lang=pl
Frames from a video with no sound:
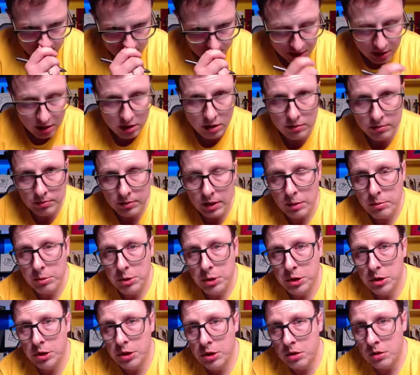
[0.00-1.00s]
Dlaczego?
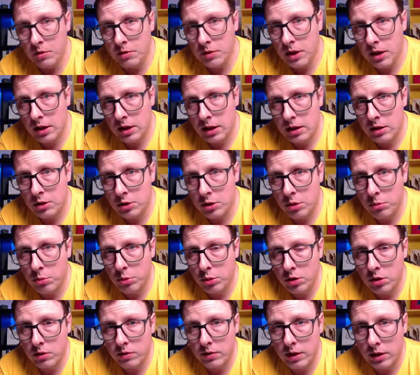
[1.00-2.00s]
Jakbyście się cofnęli kiedyś do
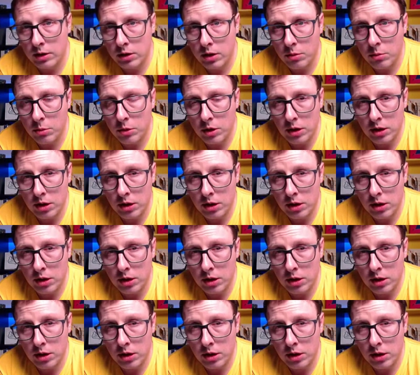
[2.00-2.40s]
budowy atomu,